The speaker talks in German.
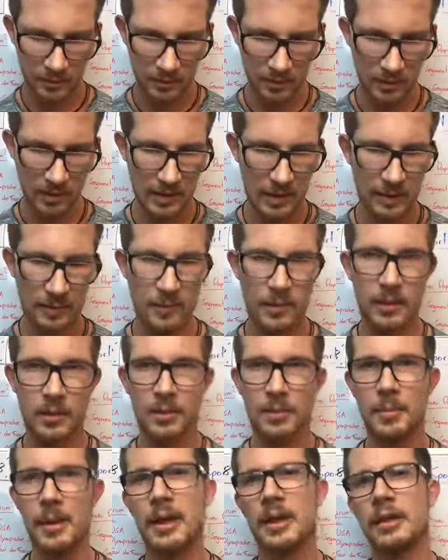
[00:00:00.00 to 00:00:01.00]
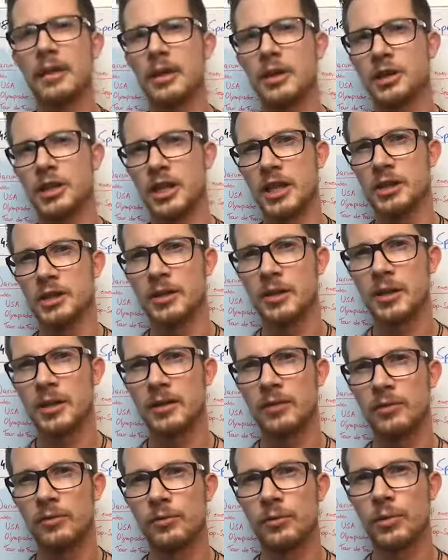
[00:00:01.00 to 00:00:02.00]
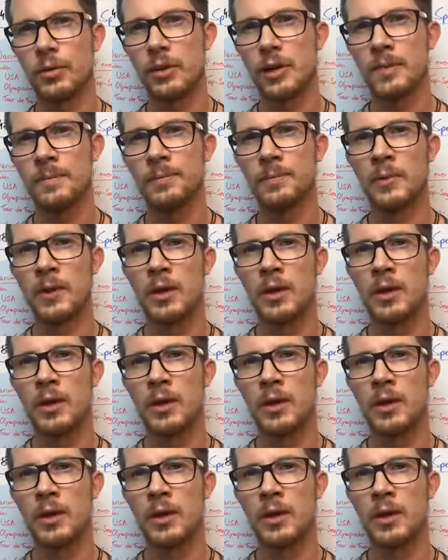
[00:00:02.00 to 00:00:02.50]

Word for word: äh, meinen Recherchen nach zufolge.